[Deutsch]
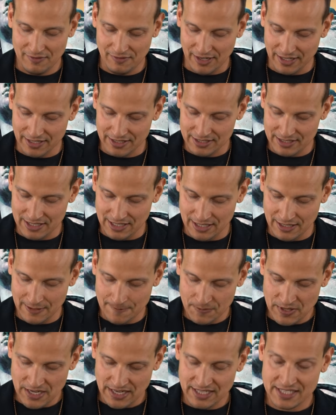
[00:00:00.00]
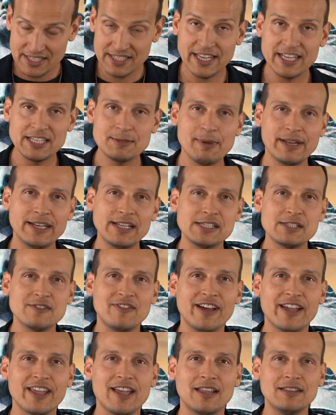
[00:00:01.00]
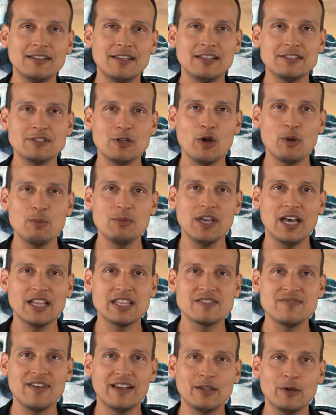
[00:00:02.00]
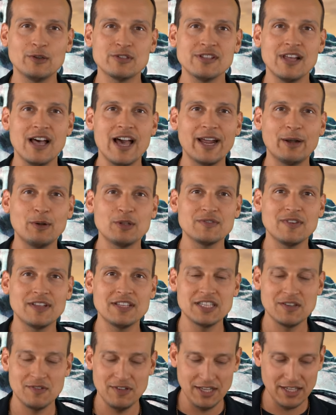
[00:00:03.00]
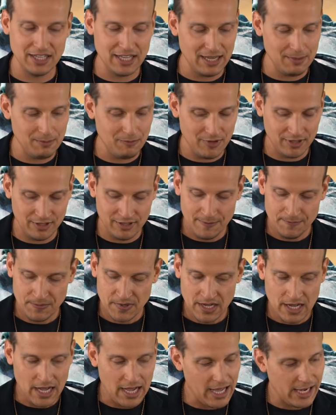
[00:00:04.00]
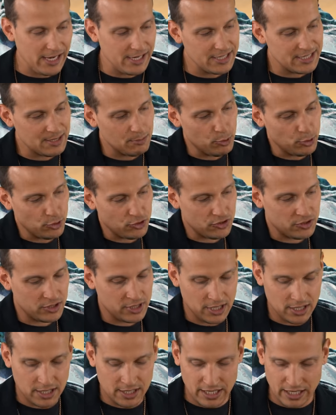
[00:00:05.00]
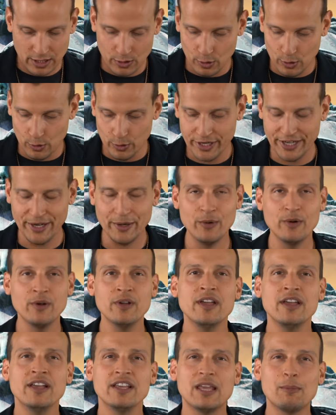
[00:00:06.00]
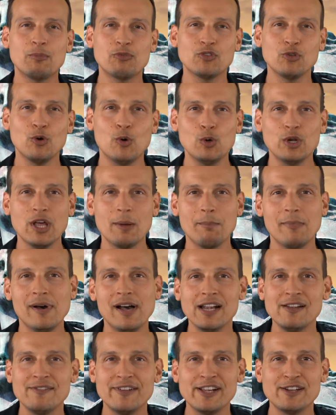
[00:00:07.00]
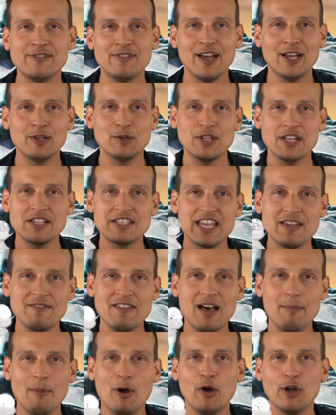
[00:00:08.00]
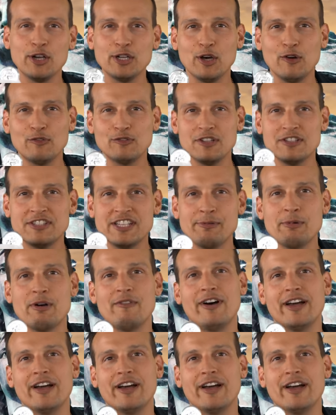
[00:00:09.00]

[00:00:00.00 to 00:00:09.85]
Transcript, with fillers: war das die Six Metals Variante, die es auch im Jahr 2021 wieder geben wird. All diese Münzen hier in der Kolorierung gibt es nur 100 Mal weltweit und jetzt gehen wir aber heute auf die Silber